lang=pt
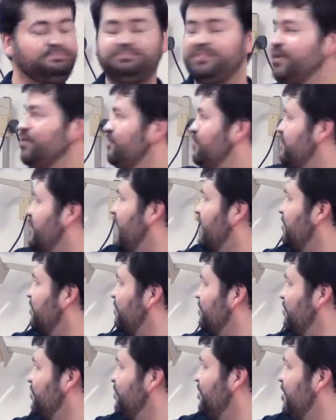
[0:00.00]
pelos
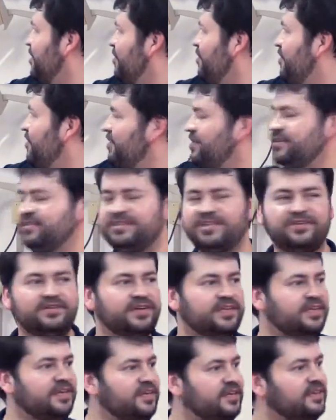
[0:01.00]
átomos de neônio que estão
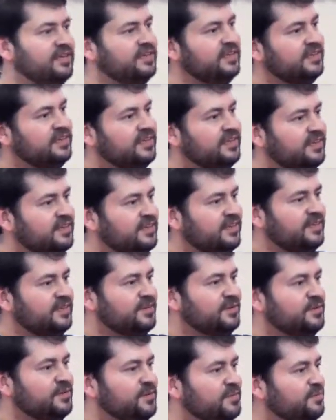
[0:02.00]
aqui,
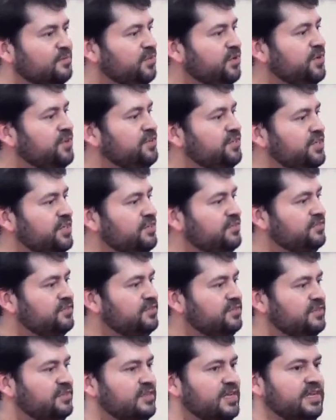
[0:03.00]

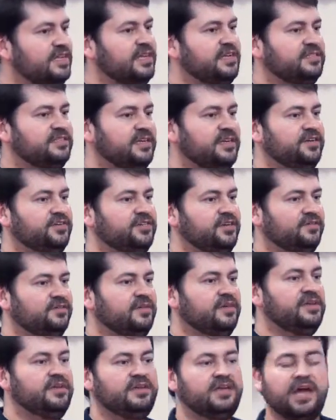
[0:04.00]
bonitinhos, né, nessa região.
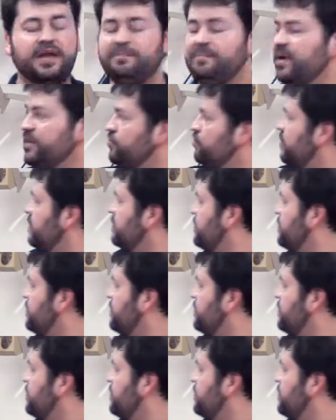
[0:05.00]
E aí passou